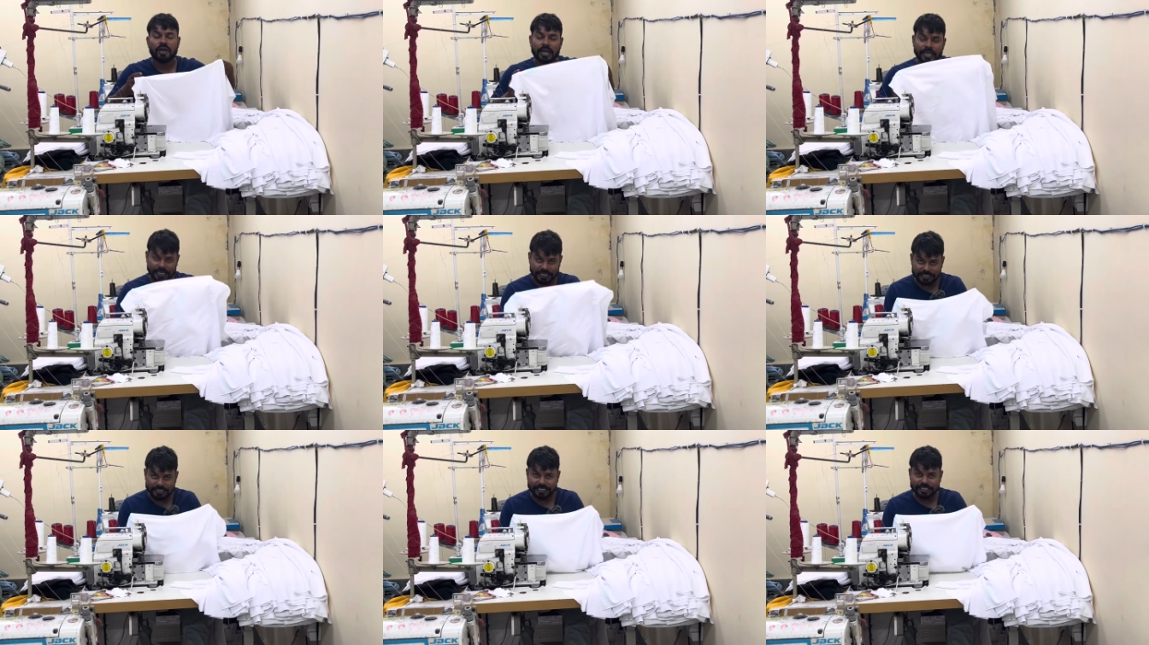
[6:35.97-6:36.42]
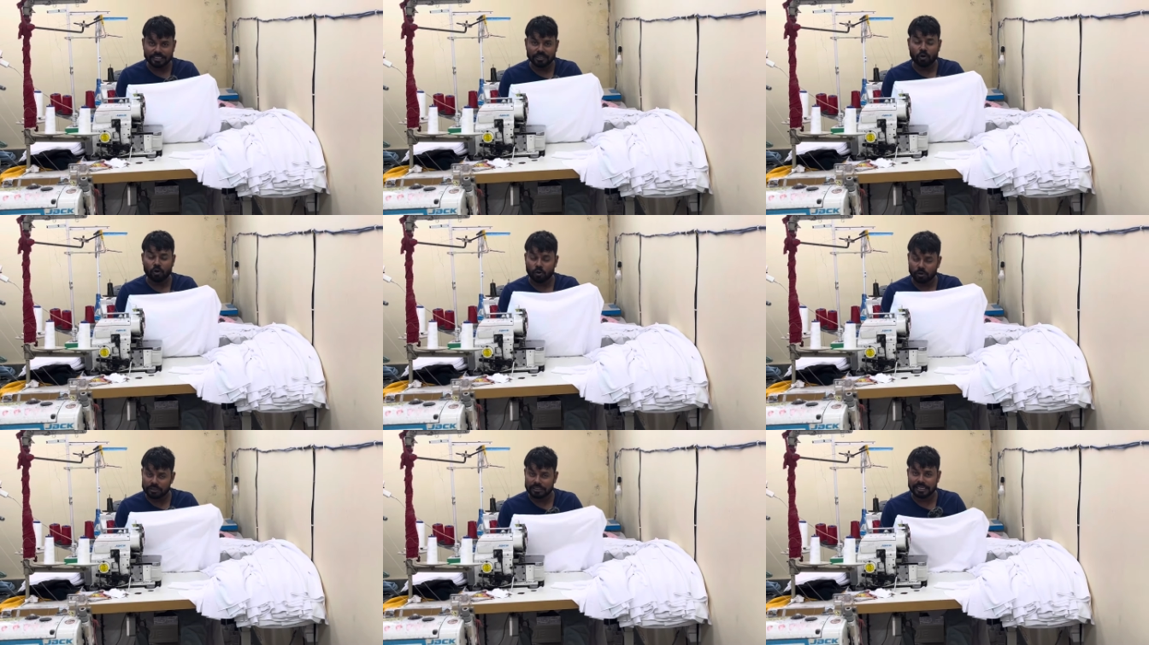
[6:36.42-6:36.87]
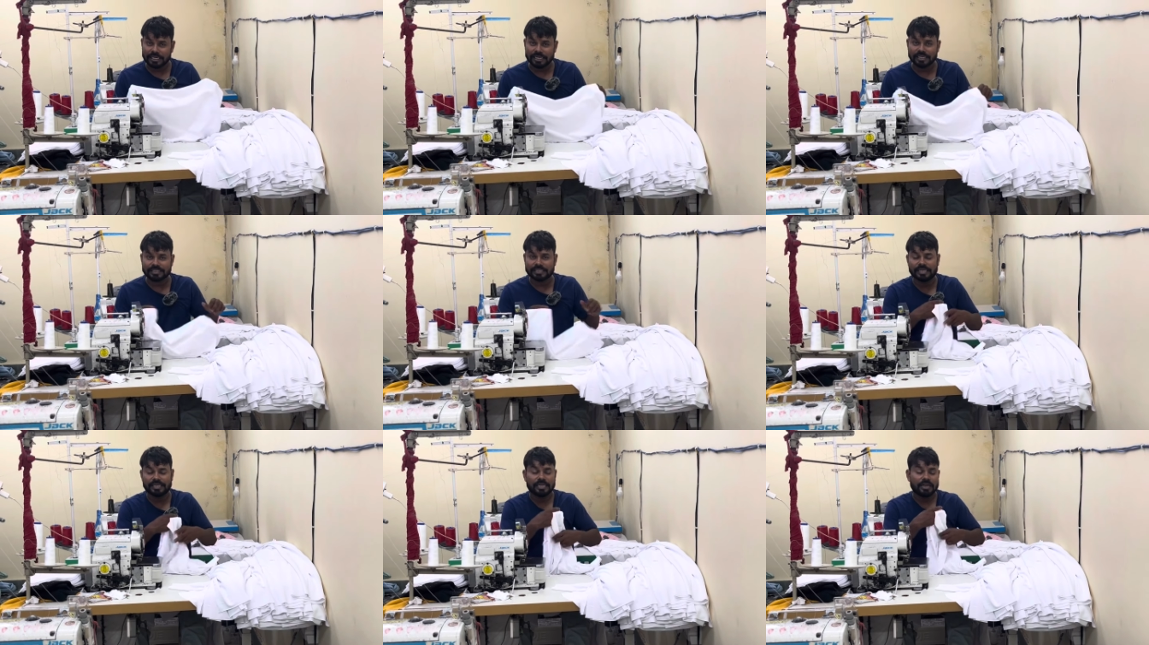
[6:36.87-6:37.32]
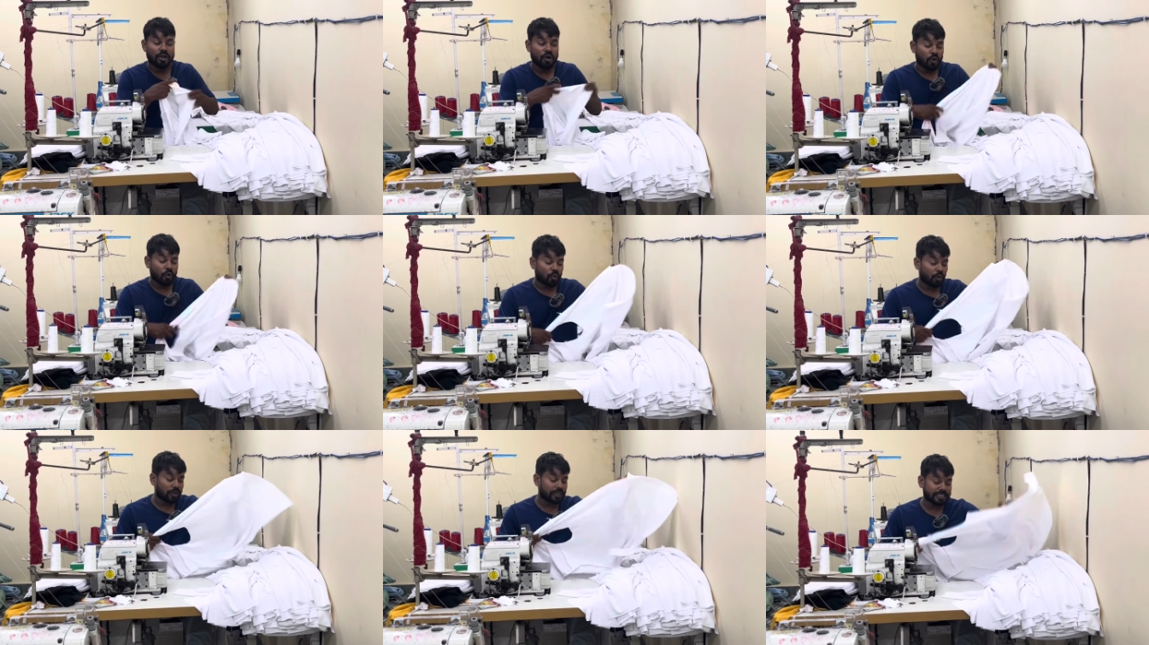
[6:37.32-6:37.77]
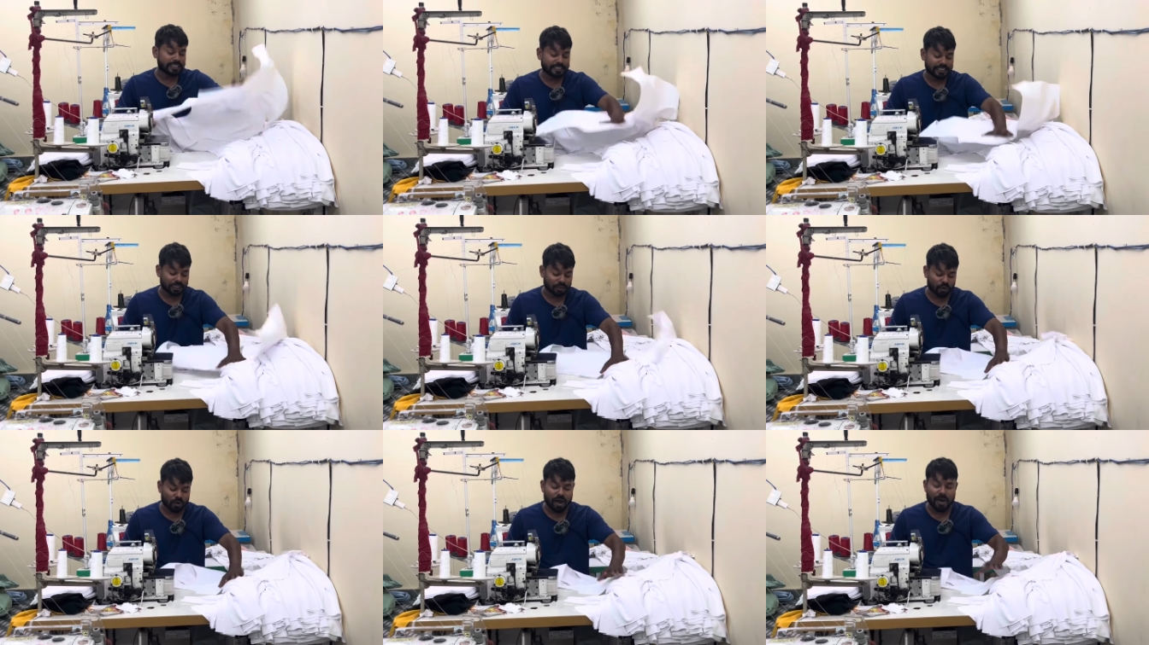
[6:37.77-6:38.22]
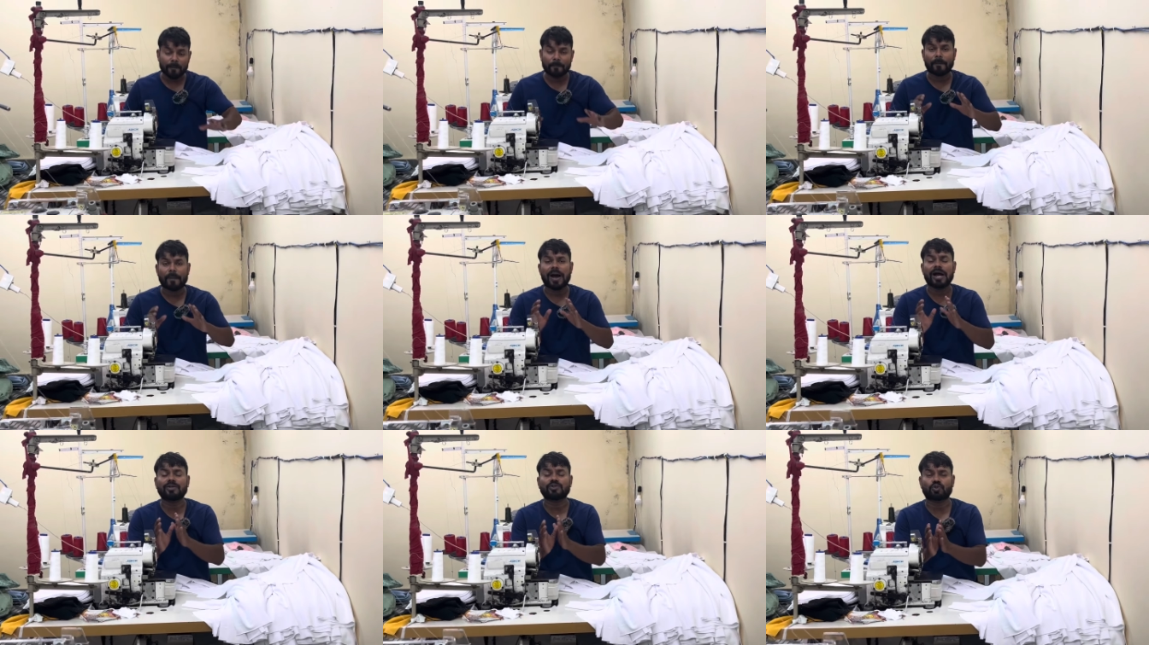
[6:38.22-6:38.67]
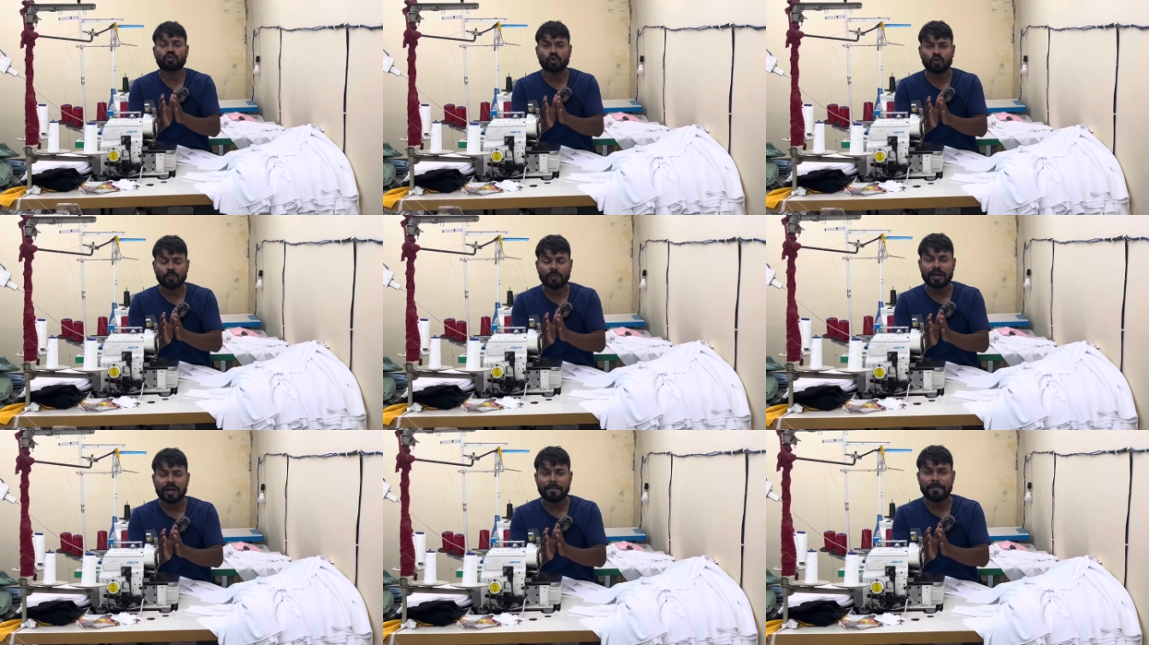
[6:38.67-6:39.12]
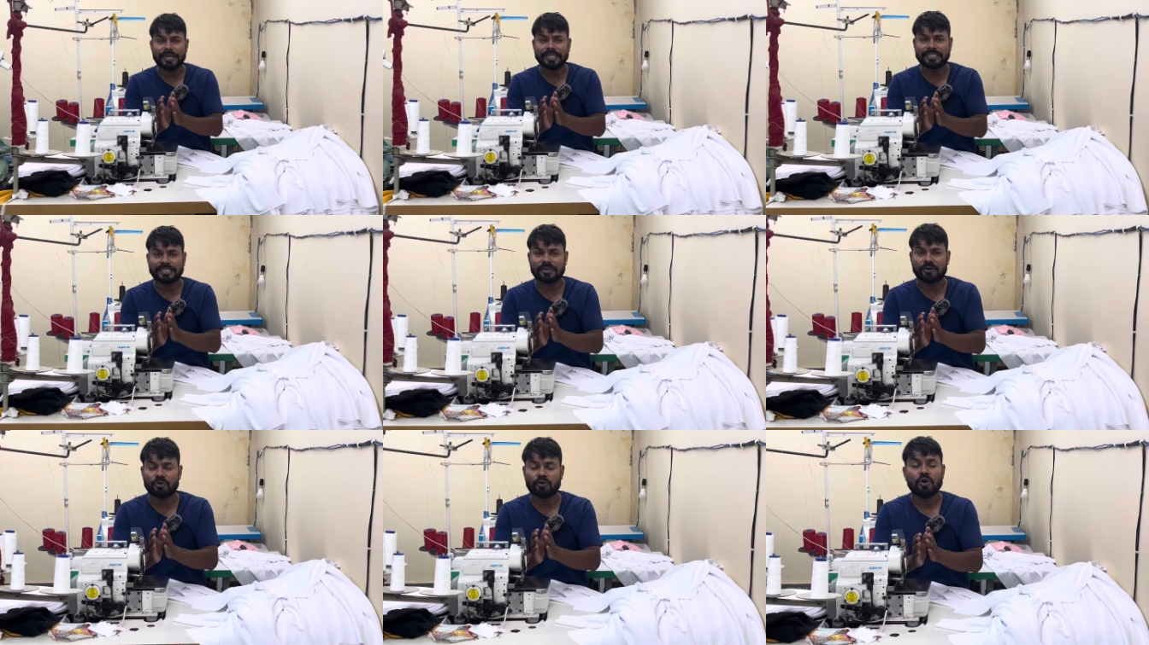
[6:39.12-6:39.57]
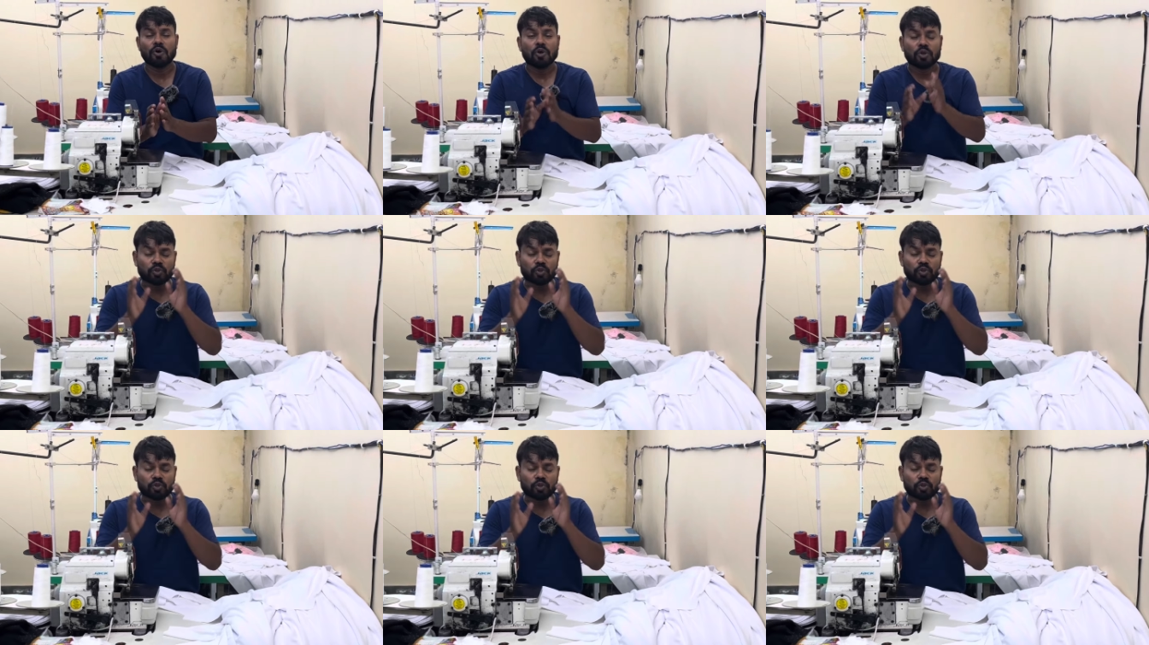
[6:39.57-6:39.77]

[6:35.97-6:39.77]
किसी से होलसेलर से वो टी शर्ट को आप पांच सौ रुपए का बेच रहे हो